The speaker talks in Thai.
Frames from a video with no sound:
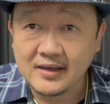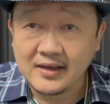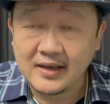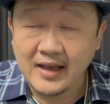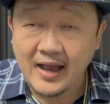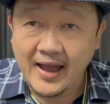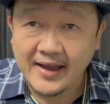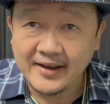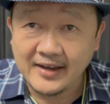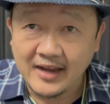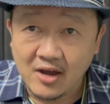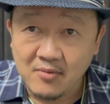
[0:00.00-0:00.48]

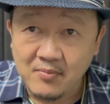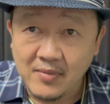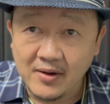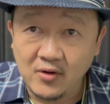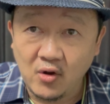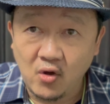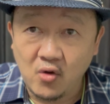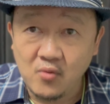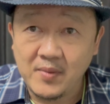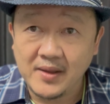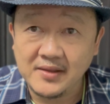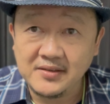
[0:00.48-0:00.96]
การเอามา
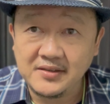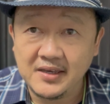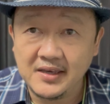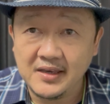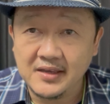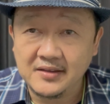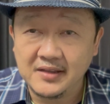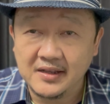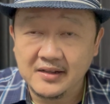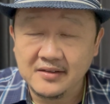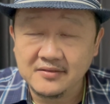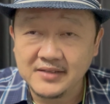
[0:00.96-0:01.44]
ลงบัญชี
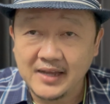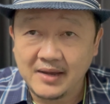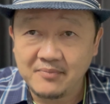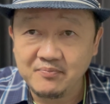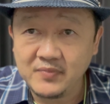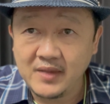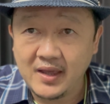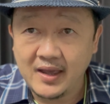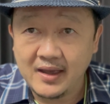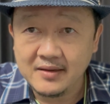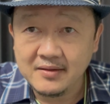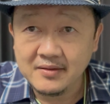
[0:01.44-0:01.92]
สินทรัพ
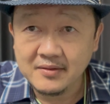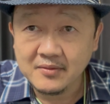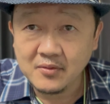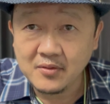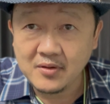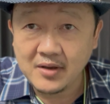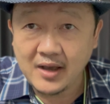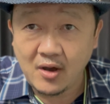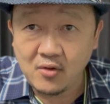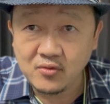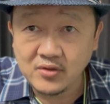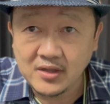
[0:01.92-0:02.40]
ย์เนี่ย
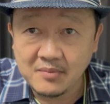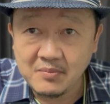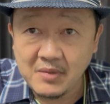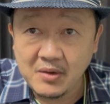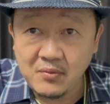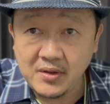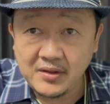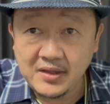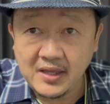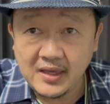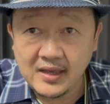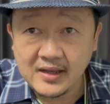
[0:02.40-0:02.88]
เขาจะมี
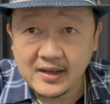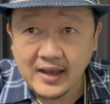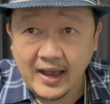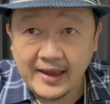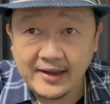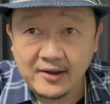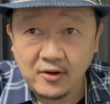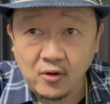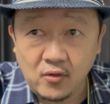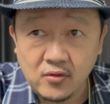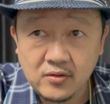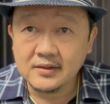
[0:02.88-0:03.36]
วิธีกา
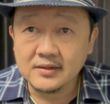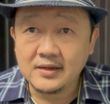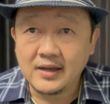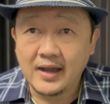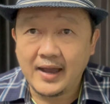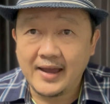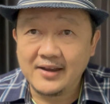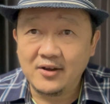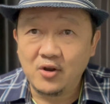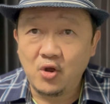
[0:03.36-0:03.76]
รลงการ